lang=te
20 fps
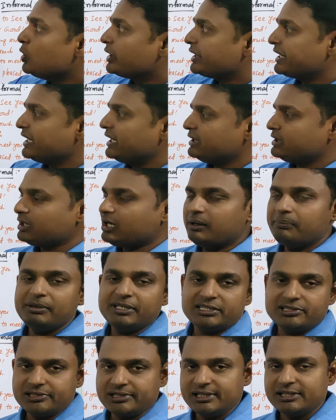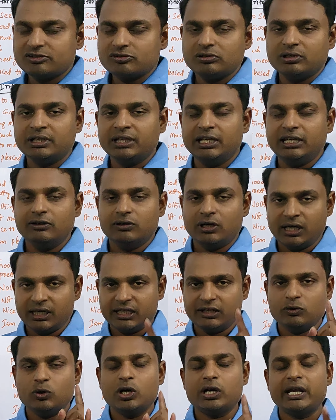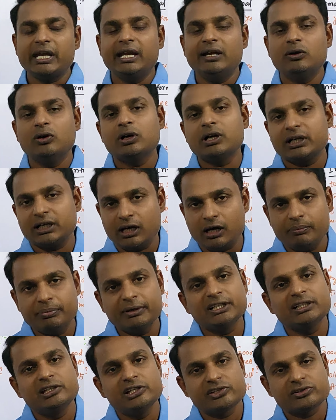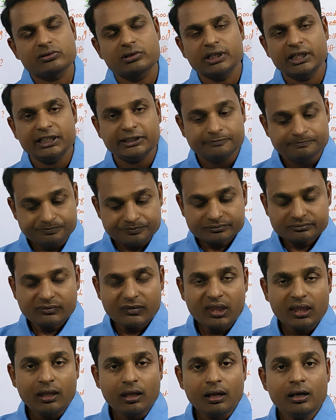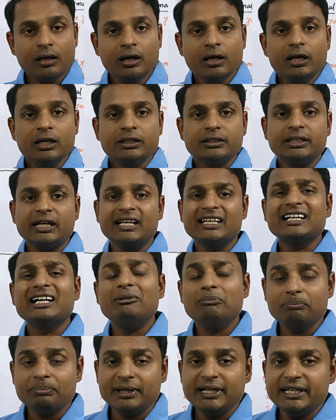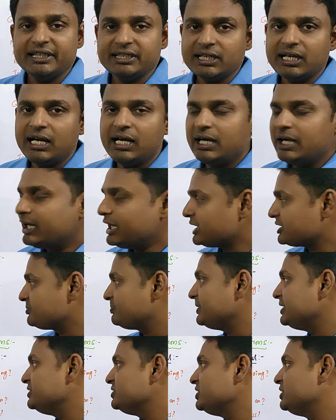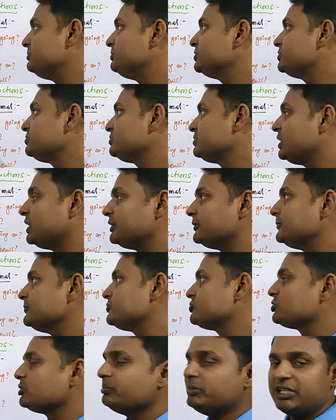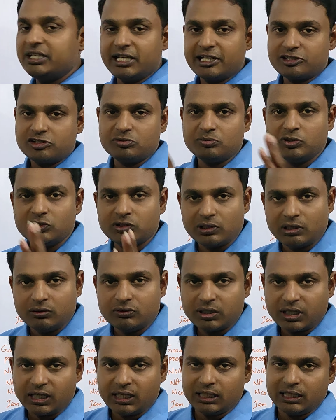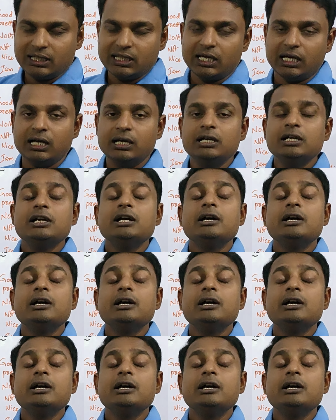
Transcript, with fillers: ఒకే టాపిక్స్ తీసుకొని అంటే ఒకే ఒక టాపిక్ తీసుకొని దాన్ని కంప్లీట్గా ఎక్స్ప్లెయిన్ చేయబోతున్నాను సో మీ టెక్స్ట్ బుక్లో ఉన్నా లేదా